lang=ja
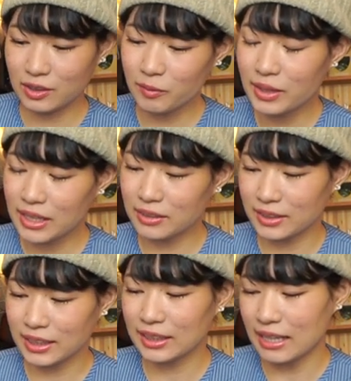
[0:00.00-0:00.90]
細かく
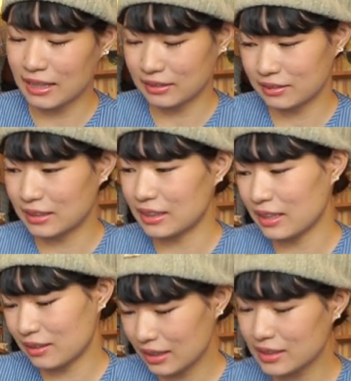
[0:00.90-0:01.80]
切ってあるくれ
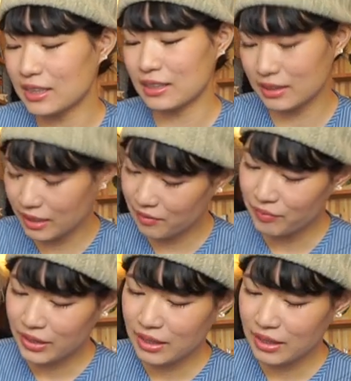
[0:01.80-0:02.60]
てるやつですね